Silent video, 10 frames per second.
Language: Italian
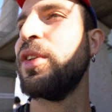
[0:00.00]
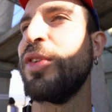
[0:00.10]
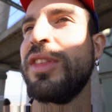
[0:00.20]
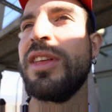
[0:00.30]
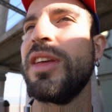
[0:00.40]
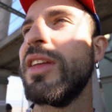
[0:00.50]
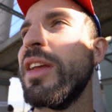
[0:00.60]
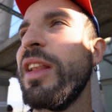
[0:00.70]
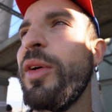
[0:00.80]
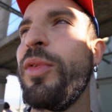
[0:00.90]
ridotti
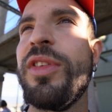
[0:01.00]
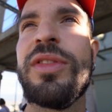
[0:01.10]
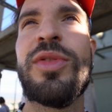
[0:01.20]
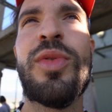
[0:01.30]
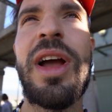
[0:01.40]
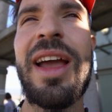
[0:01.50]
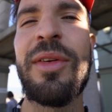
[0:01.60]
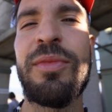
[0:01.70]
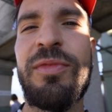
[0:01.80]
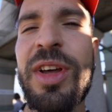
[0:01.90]
e qui su è
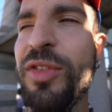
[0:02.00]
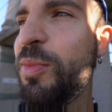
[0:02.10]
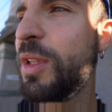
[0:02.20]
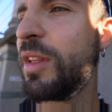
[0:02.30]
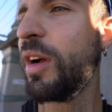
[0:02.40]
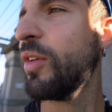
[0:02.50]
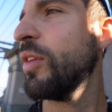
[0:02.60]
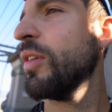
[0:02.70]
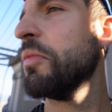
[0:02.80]
un vero spettacolo.